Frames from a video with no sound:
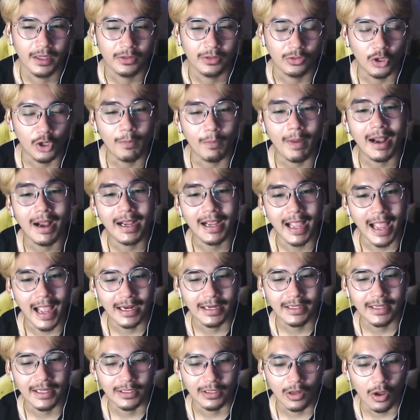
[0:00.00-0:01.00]
โดยบางครั้ง
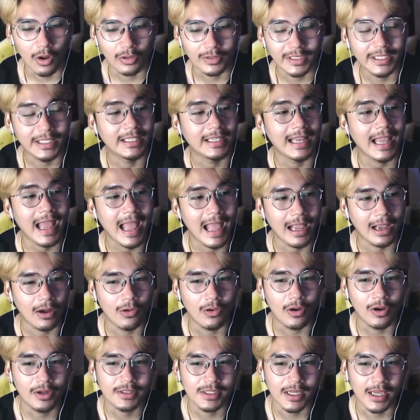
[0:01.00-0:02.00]
เนี่ยน้องทีน่าเขา
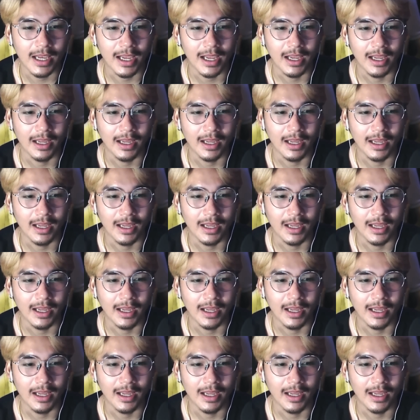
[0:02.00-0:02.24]
ก็จะ